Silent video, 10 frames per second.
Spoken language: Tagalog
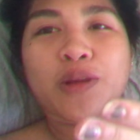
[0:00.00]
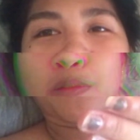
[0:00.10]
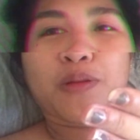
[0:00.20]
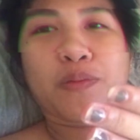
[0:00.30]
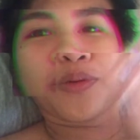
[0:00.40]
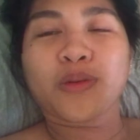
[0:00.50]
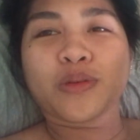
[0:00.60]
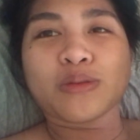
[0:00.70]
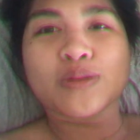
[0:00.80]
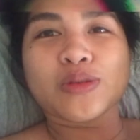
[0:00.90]
niyo naman po
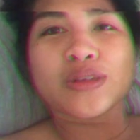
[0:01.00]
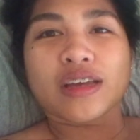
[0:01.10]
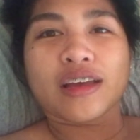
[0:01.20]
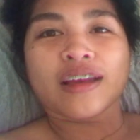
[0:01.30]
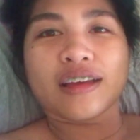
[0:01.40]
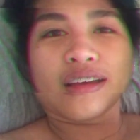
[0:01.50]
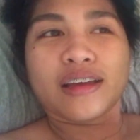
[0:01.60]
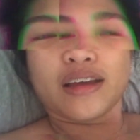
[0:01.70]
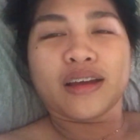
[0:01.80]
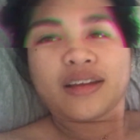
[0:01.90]
dun sa
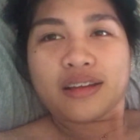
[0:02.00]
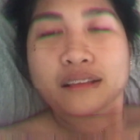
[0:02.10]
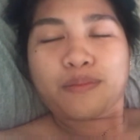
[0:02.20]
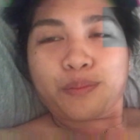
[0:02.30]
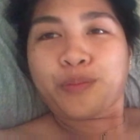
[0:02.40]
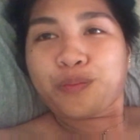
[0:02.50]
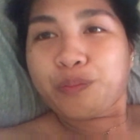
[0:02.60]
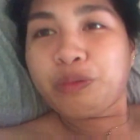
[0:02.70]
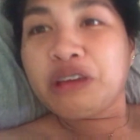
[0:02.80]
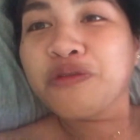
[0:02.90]

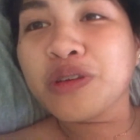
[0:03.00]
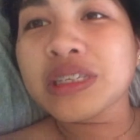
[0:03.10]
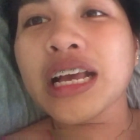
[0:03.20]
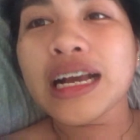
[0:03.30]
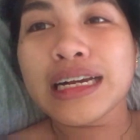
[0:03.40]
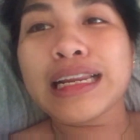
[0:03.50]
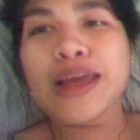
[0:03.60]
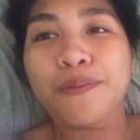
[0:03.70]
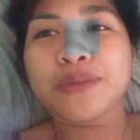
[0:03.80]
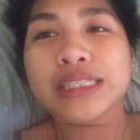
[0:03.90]
previous
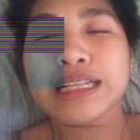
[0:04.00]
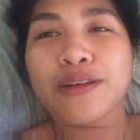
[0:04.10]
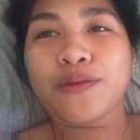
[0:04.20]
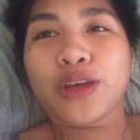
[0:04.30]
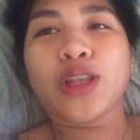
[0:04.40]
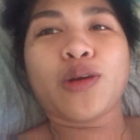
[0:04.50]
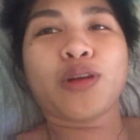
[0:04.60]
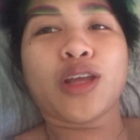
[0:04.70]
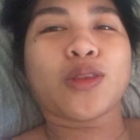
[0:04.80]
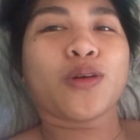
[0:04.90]
clips ng
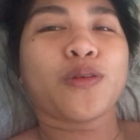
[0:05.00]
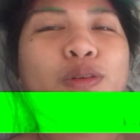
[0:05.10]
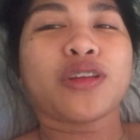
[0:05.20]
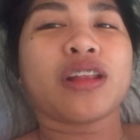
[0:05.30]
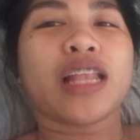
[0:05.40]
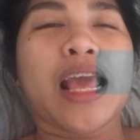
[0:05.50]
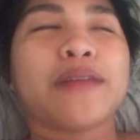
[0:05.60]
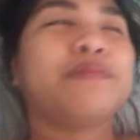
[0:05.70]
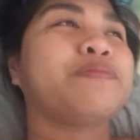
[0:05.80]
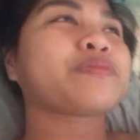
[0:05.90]
video na to for
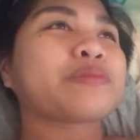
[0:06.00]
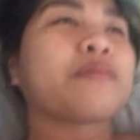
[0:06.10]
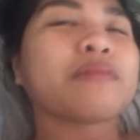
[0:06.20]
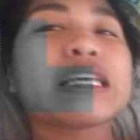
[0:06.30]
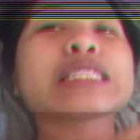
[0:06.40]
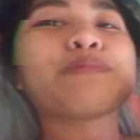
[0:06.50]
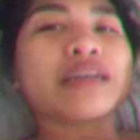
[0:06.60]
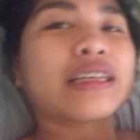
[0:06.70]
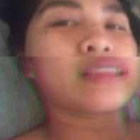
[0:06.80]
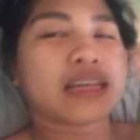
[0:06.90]
today, is
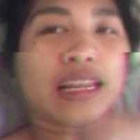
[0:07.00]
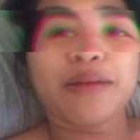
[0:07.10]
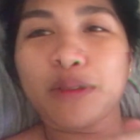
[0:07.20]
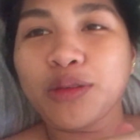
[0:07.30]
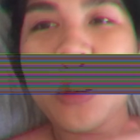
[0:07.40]
pagdating namin